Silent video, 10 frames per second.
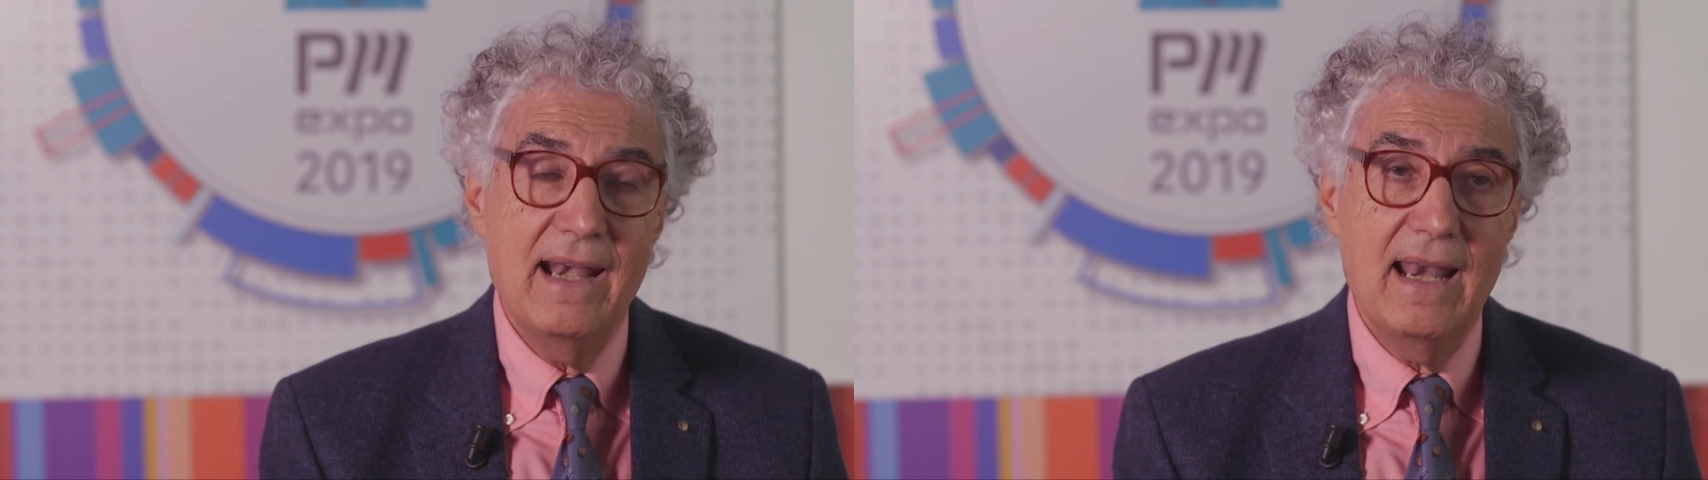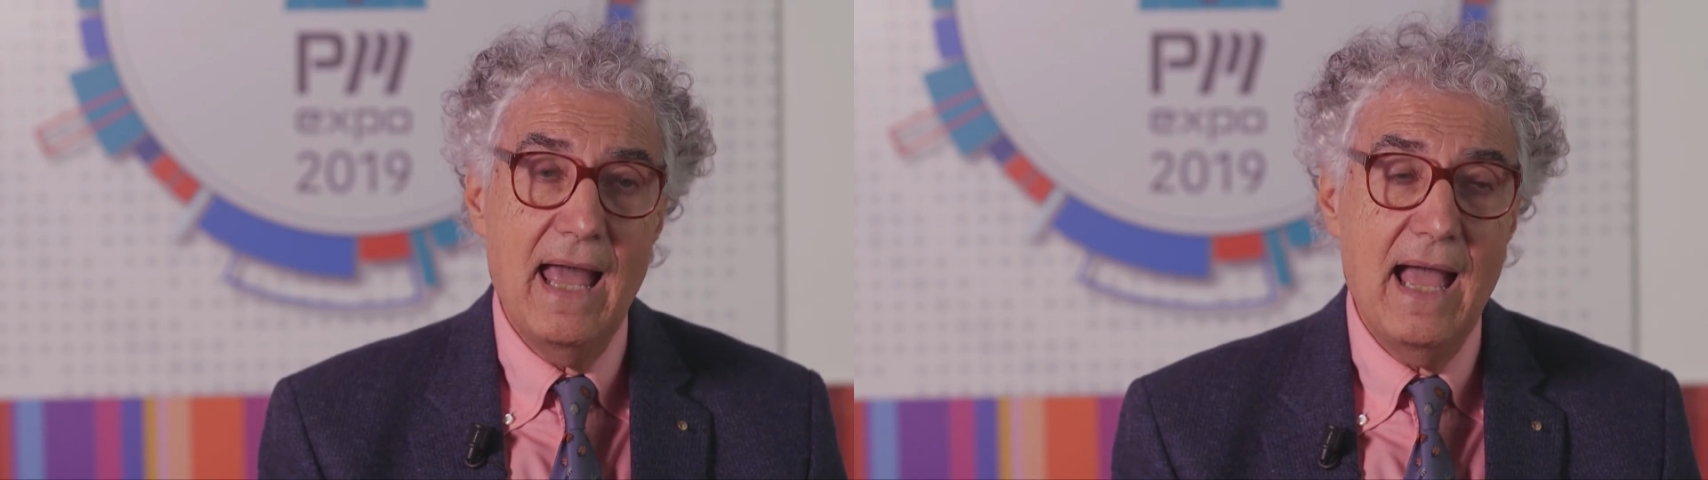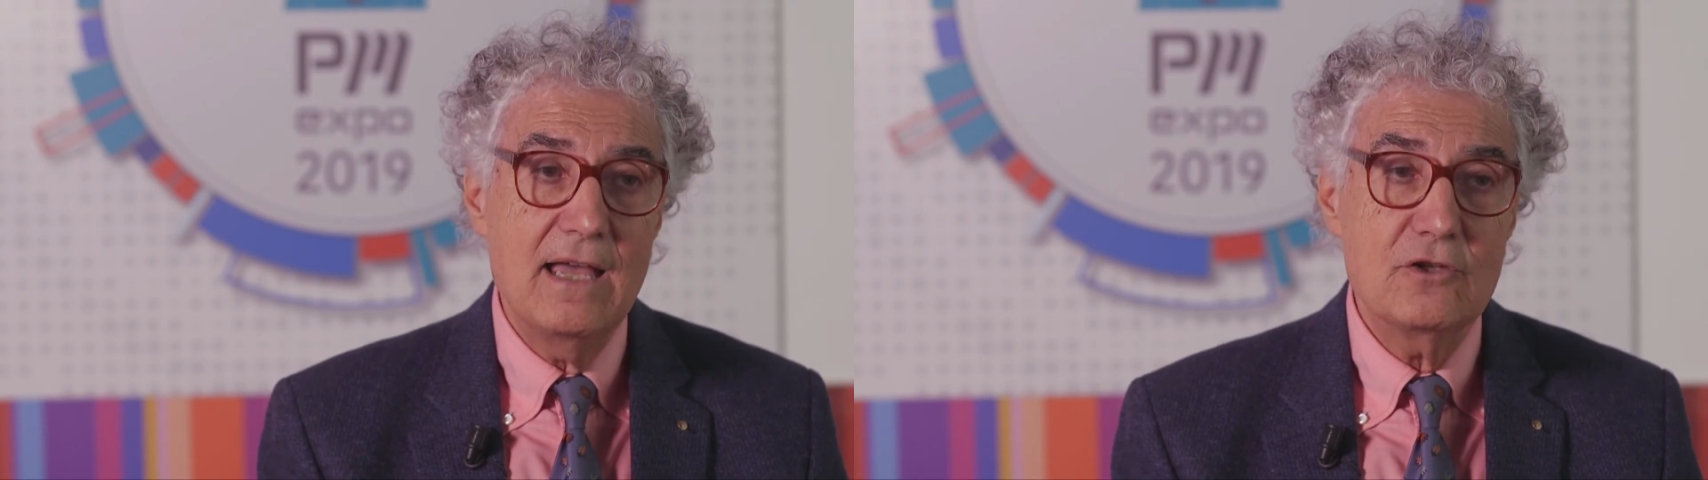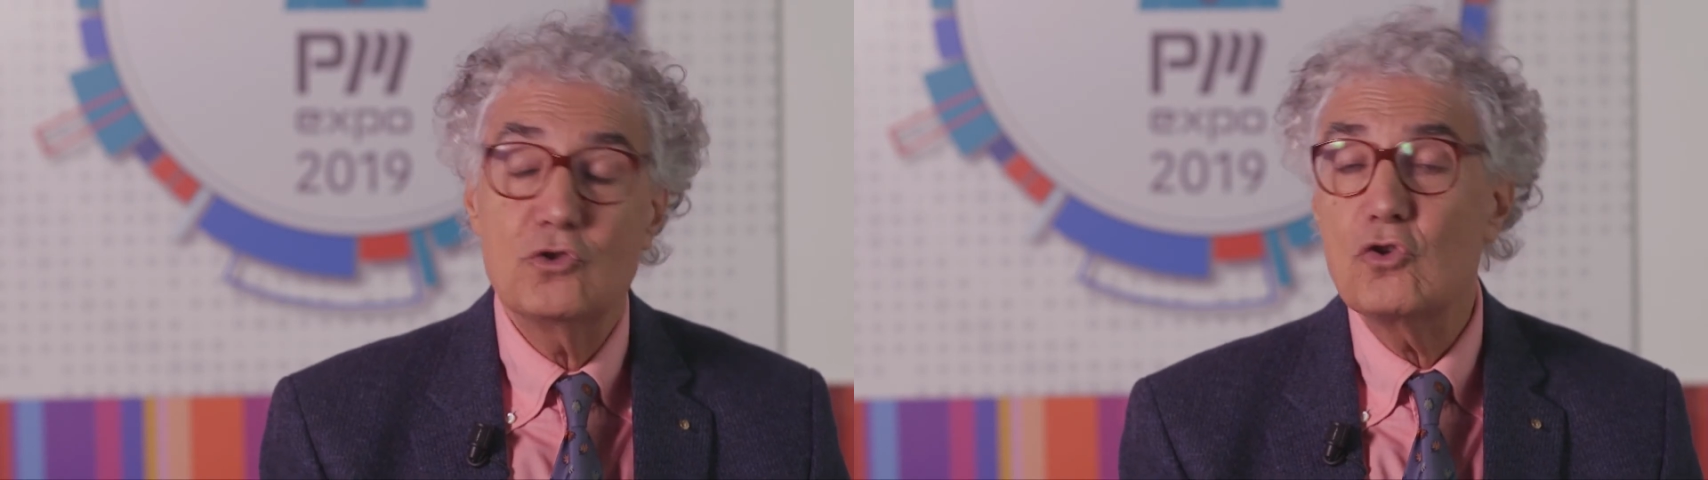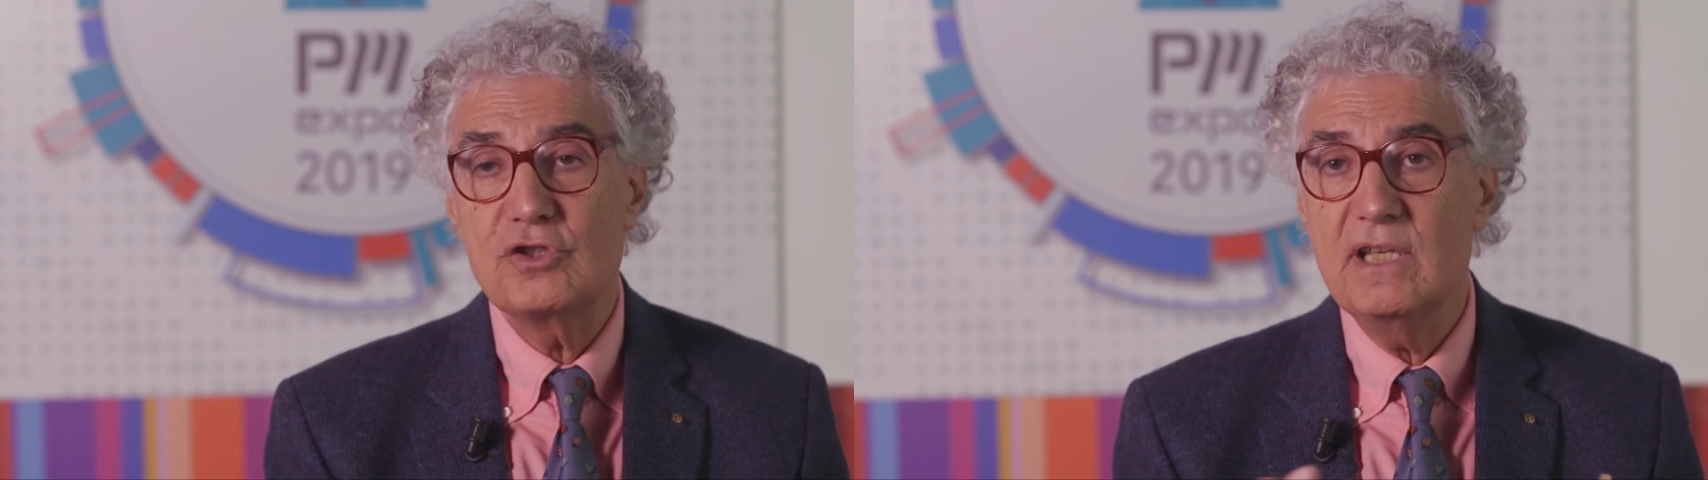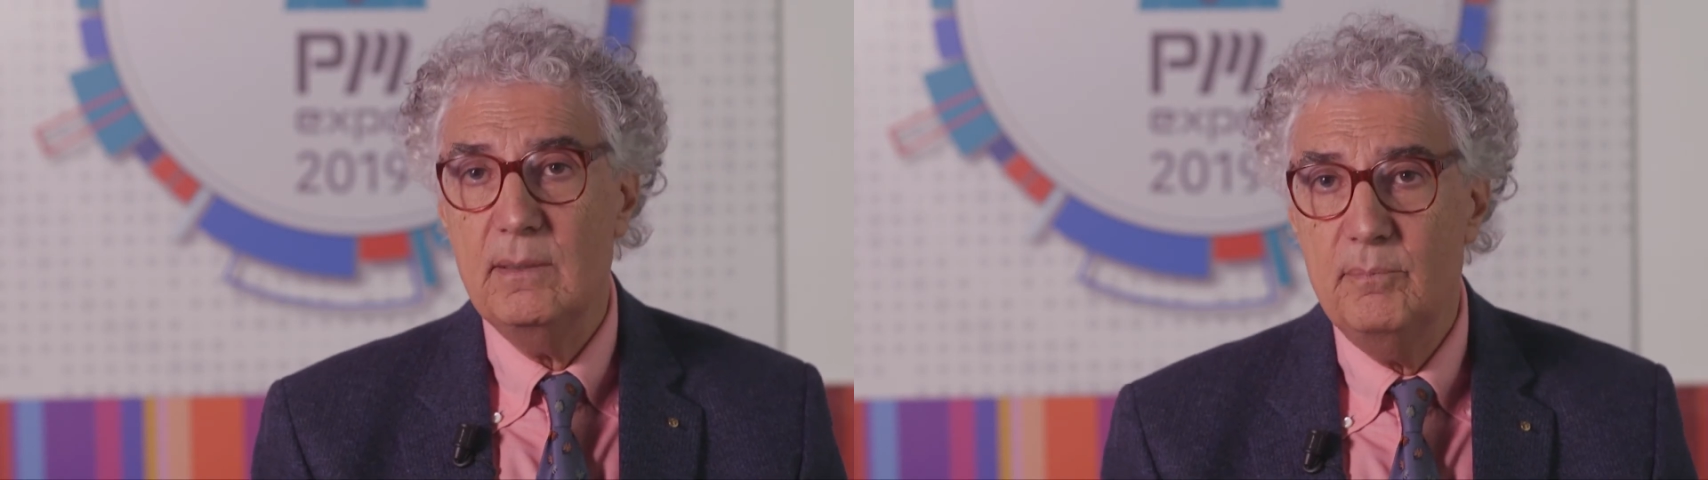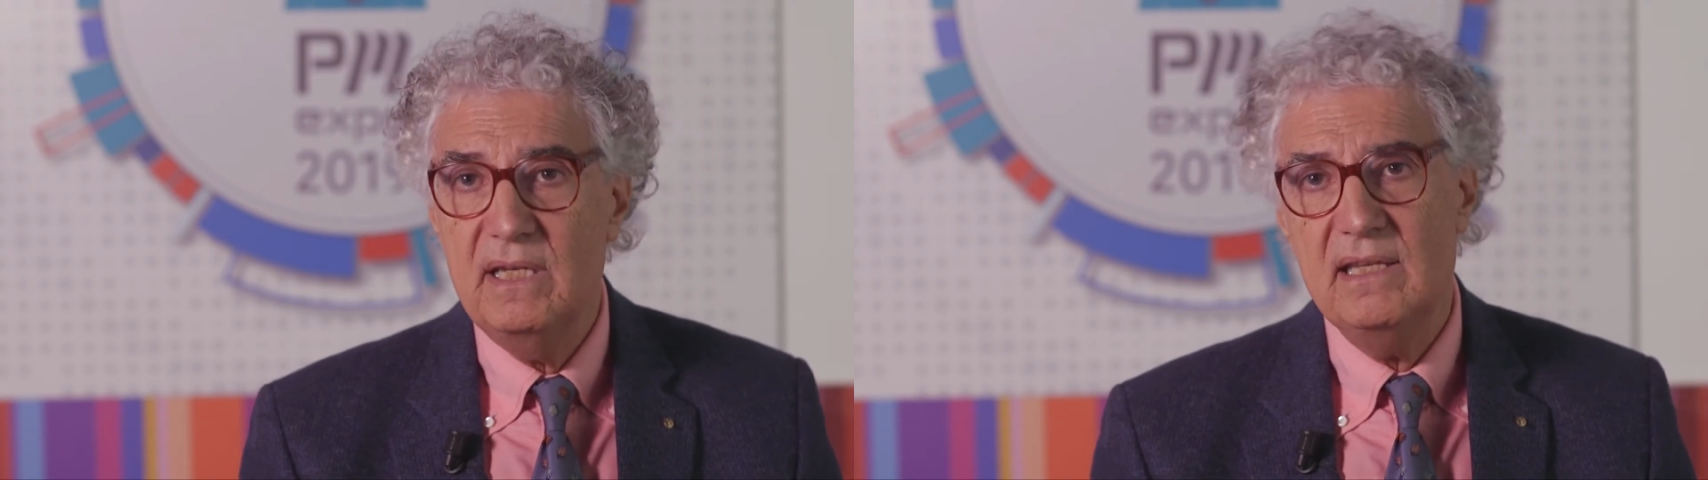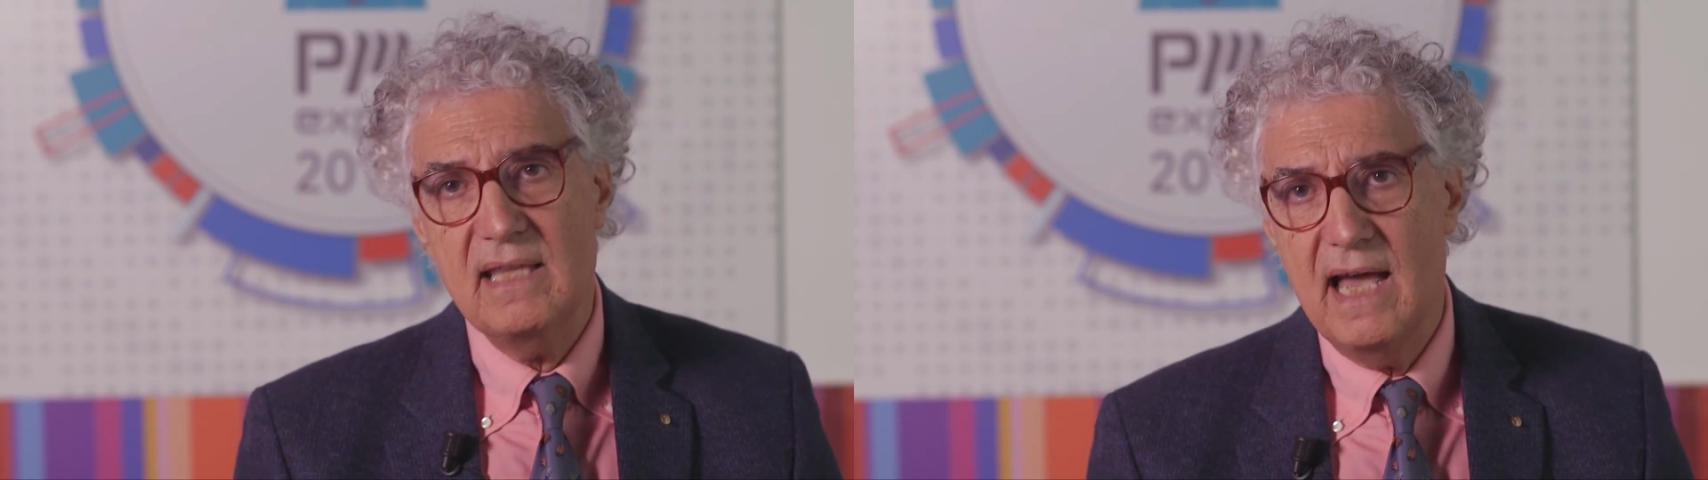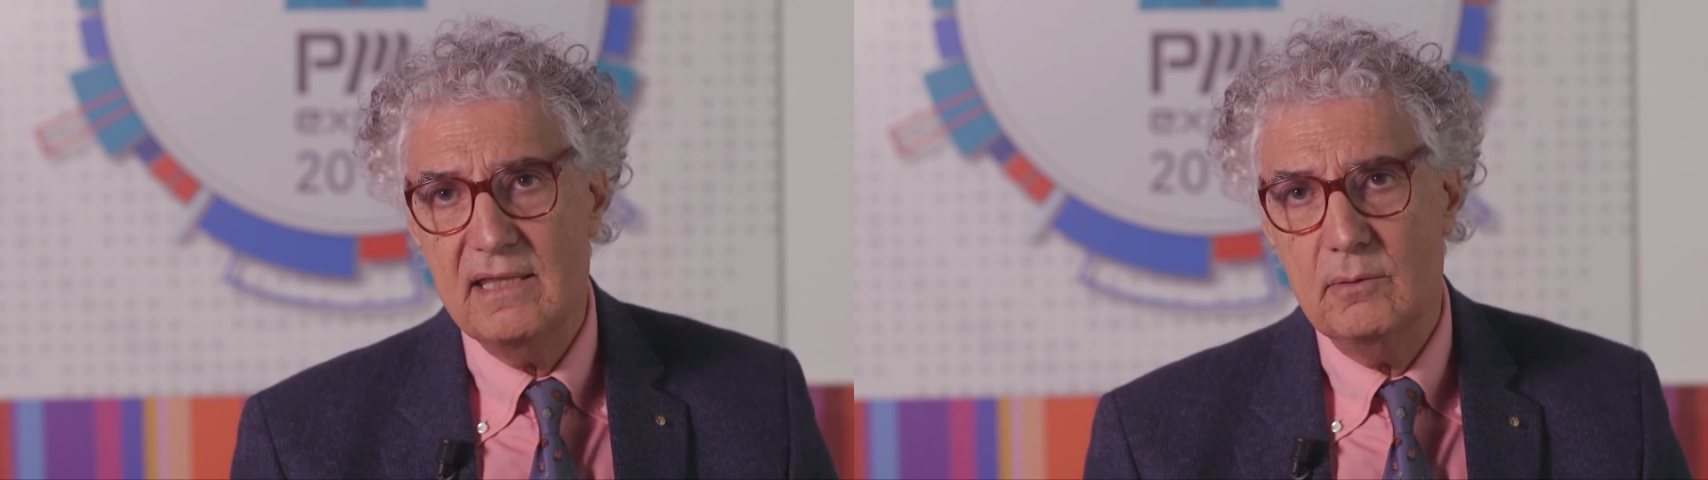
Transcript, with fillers: la sostenibilità